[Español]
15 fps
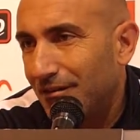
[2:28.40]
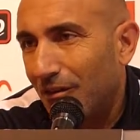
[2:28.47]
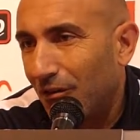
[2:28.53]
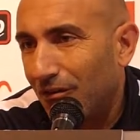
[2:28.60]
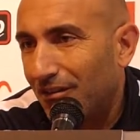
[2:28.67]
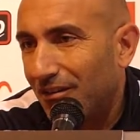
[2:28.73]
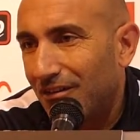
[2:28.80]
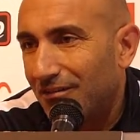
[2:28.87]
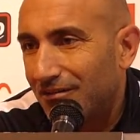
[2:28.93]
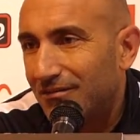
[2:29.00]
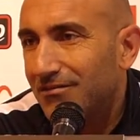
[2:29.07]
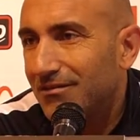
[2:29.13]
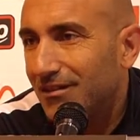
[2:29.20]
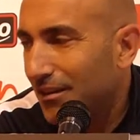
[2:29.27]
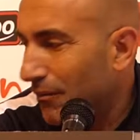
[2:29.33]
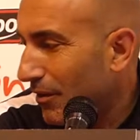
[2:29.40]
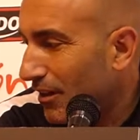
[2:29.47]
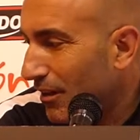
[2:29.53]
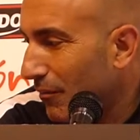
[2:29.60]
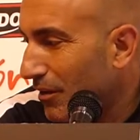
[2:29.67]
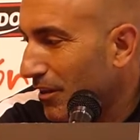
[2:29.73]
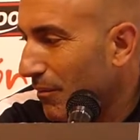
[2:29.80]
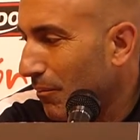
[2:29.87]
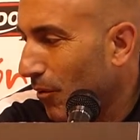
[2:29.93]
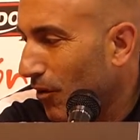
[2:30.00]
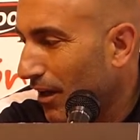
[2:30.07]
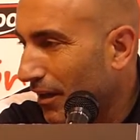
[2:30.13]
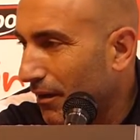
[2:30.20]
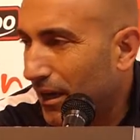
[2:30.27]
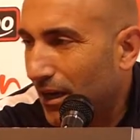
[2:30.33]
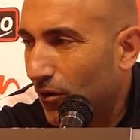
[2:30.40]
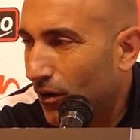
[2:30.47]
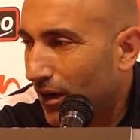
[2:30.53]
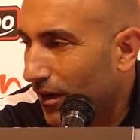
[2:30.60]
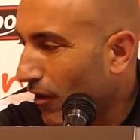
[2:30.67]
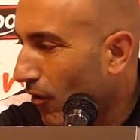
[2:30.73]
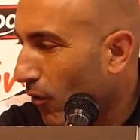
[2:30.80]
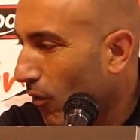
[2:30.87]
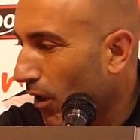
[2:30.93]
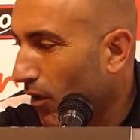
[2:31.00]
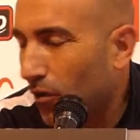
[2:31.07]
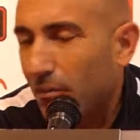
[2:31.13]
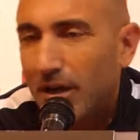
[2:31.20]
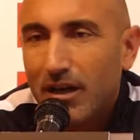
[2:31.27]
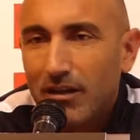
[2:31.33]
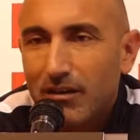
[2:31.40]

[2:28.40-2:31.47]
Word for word: no, evidentemente porque creo que no han jugado...